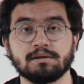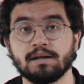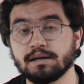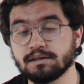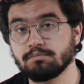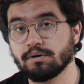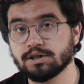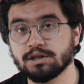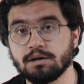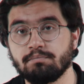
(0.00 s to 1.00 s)
на
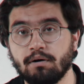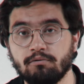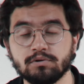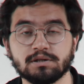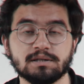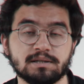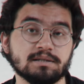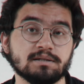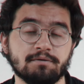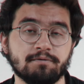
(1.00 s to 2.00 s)
изображение повозки со
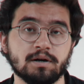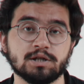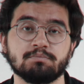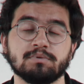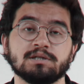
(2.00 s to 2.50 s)
стафажем. Мы